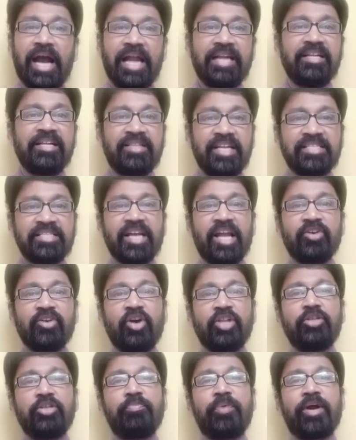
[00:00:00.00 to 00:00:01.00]
అన్ని
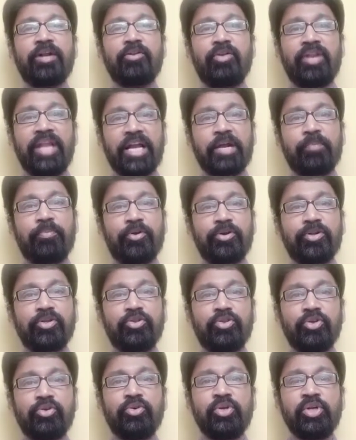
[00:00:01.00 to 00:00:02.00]
దేశాలకు అందుబాటులో
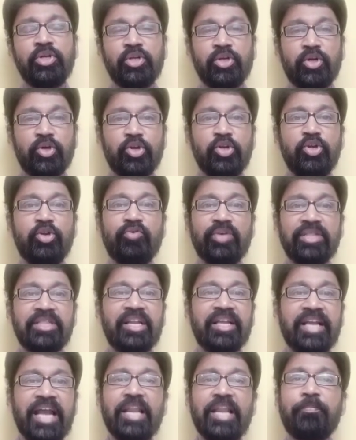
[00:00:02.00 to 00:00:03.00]
లేకపోవడంతో రెండు
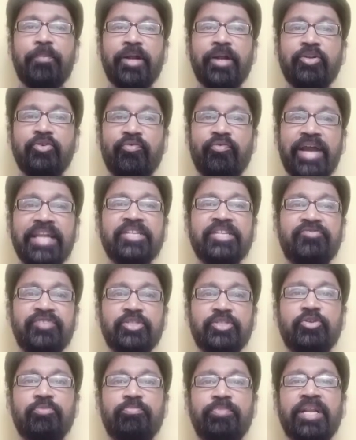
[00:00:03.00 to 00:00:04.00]
వందల ఏళ్ల పాటు వైరస్
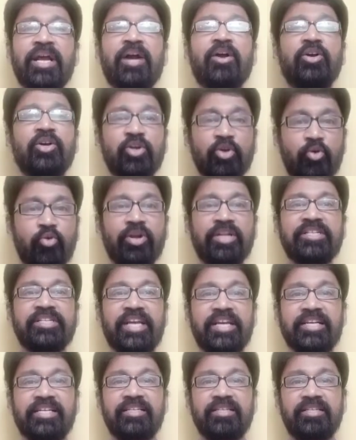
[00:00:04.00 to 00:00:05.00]
విజృంభణ
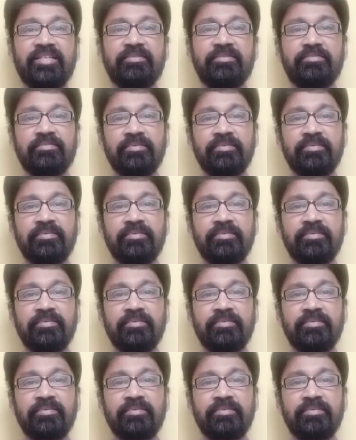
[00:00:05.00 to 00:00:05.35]
కొనసాగింది